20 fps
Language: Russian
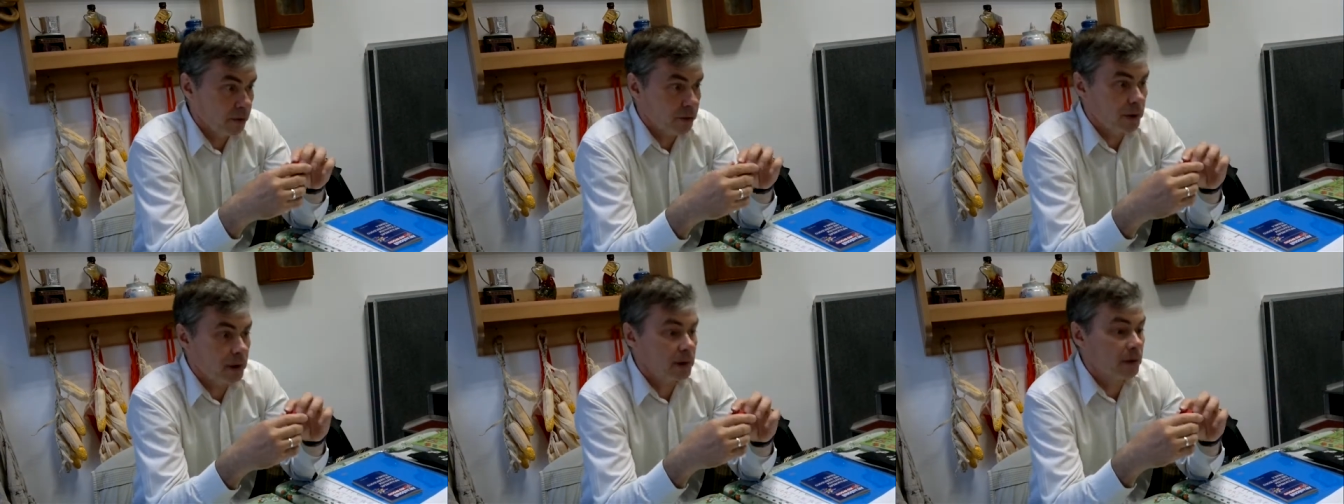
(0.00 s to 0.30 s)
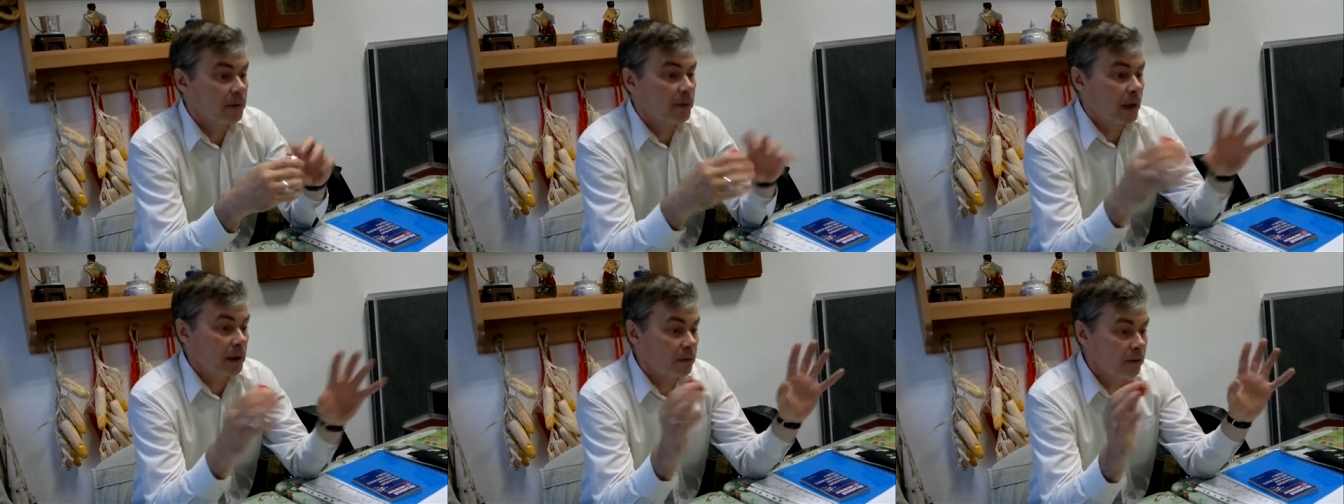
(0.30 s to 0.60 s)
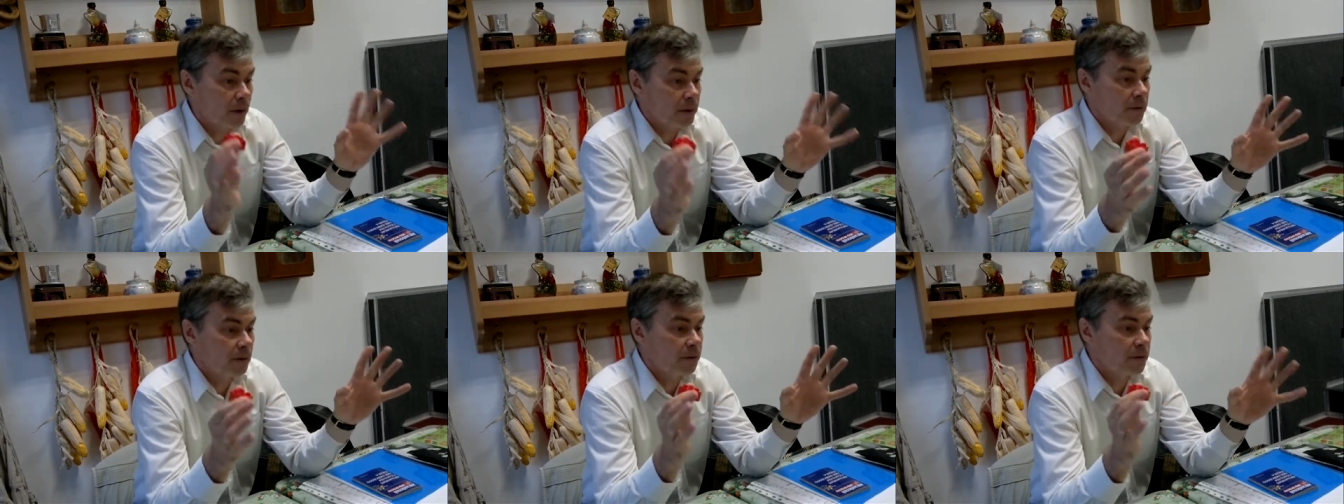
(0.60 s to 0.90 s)
Вот они говорят,
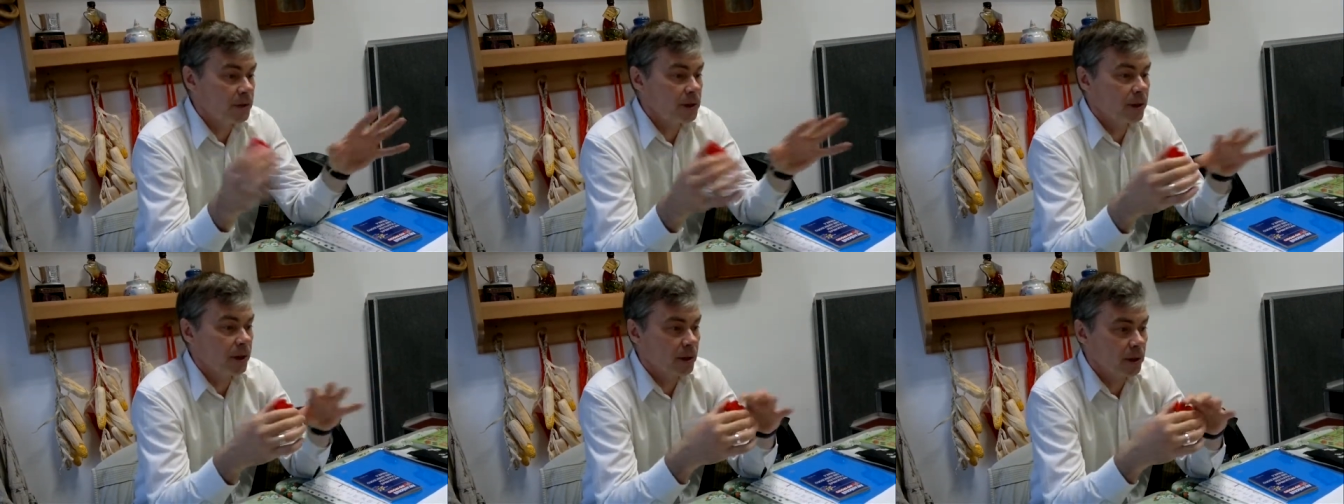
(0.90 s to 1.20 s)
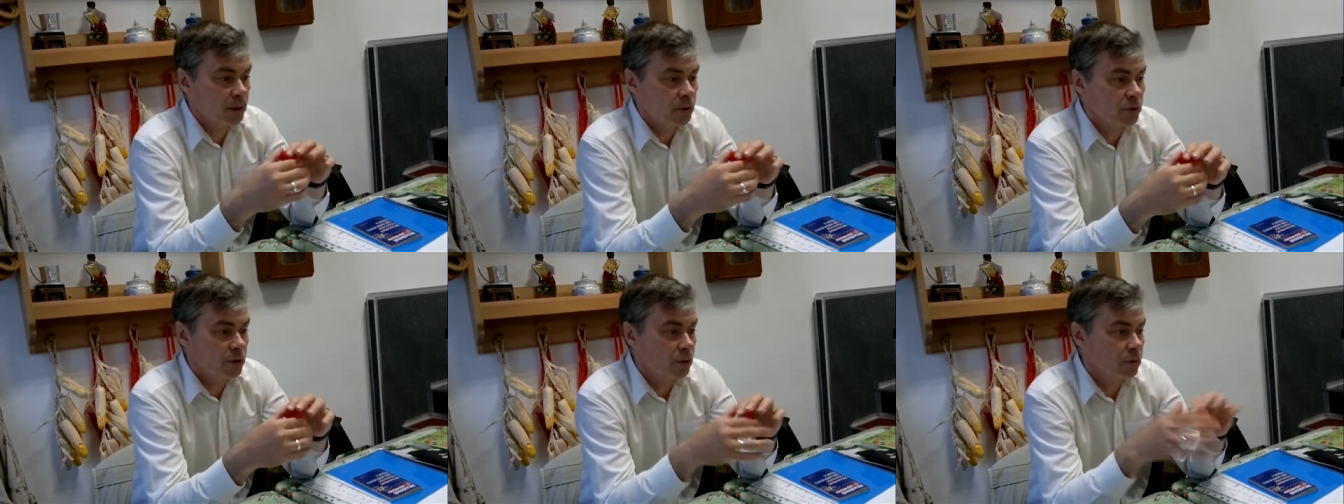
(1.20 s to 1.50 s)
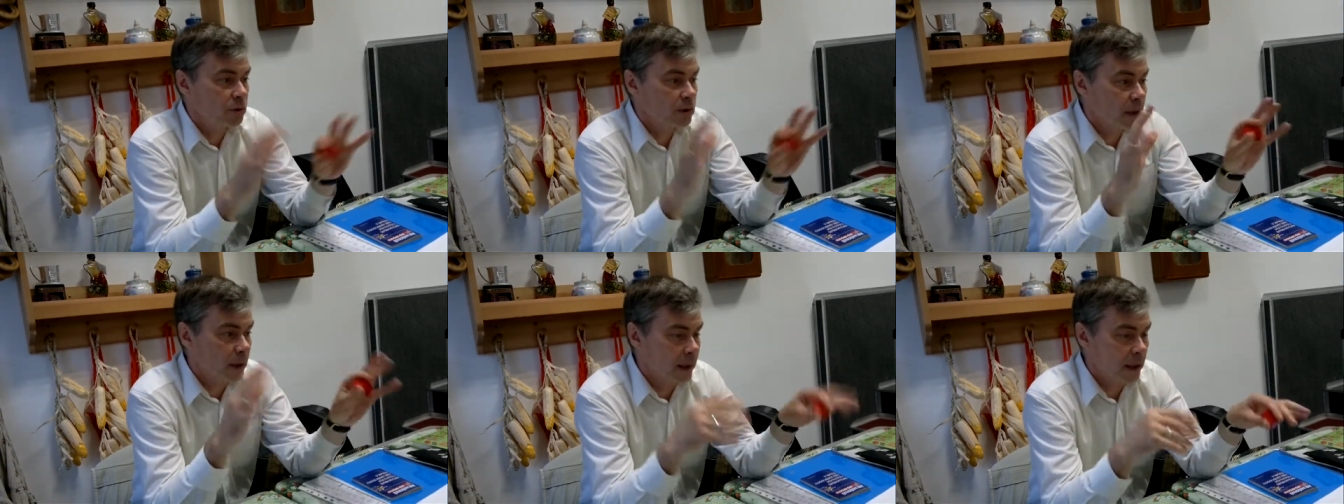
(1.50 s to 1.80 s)
квантовая физике это уже
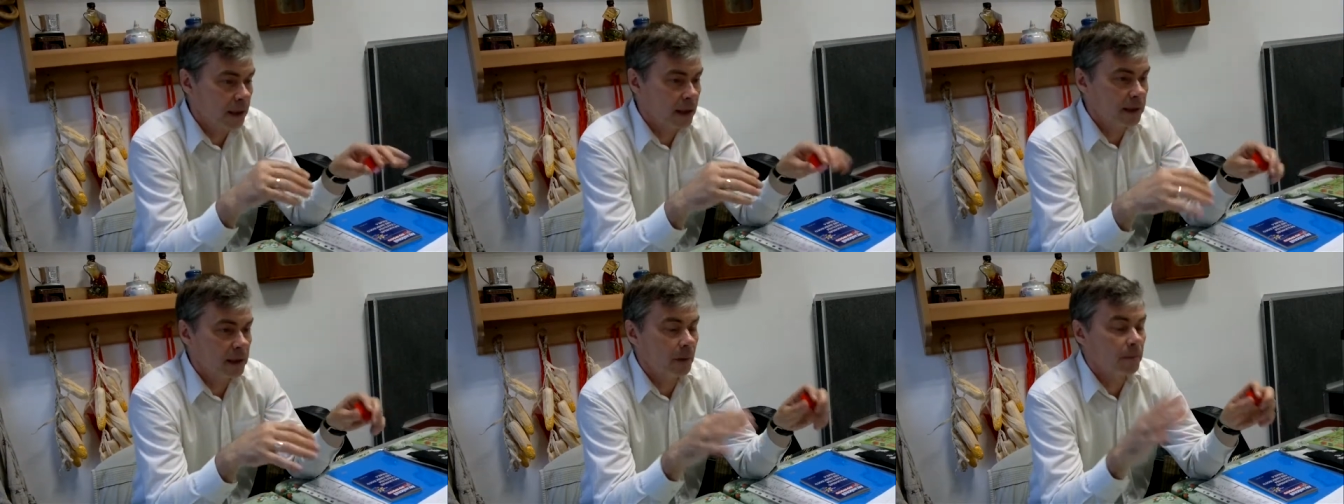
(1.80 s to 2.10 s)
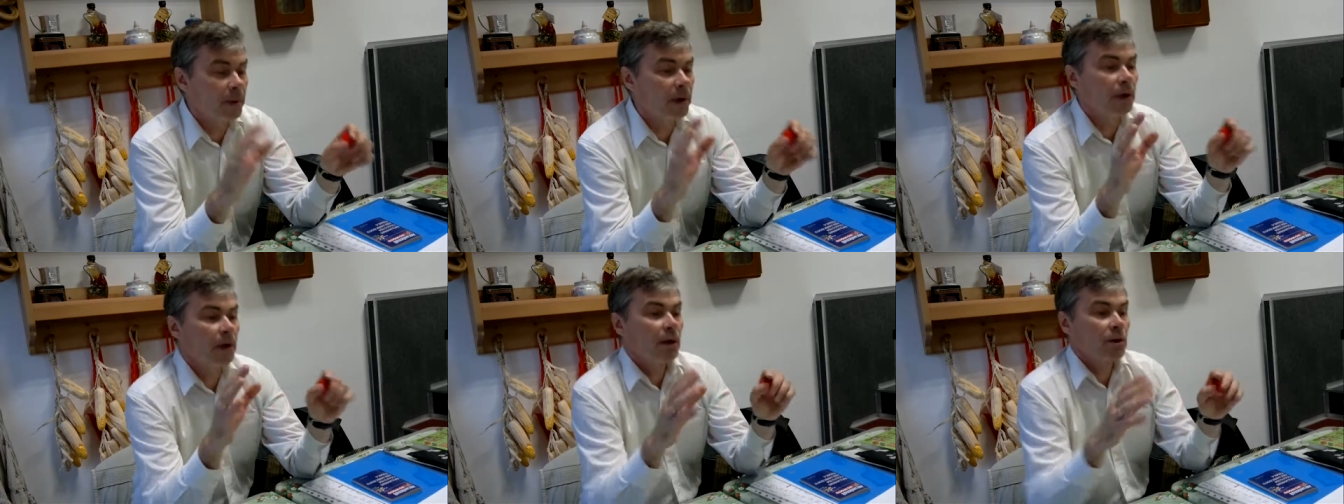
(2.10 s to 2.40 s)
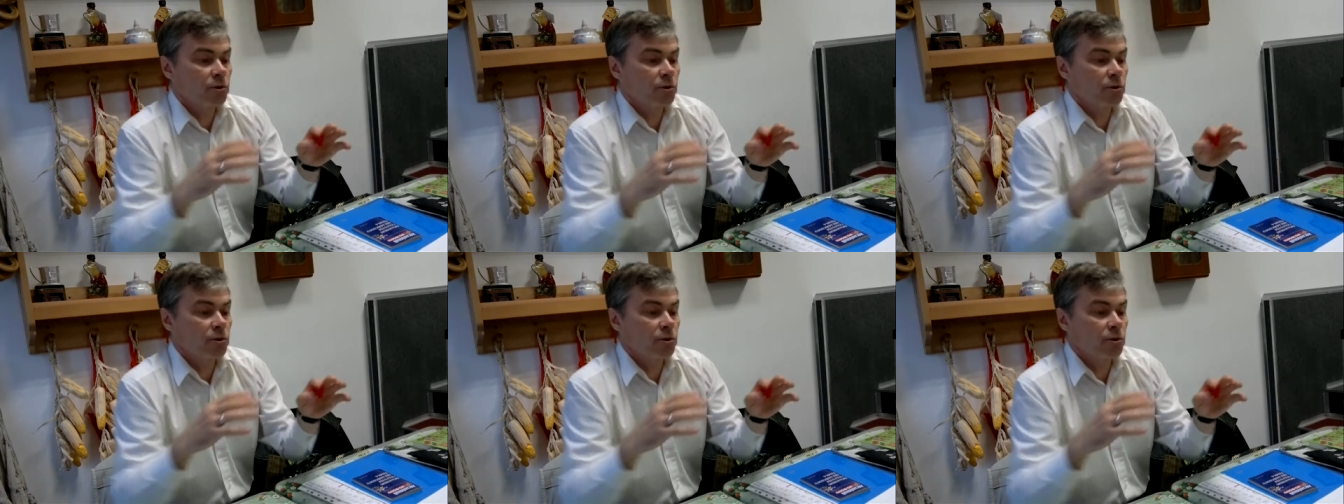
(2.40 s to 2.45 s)
устарело, там,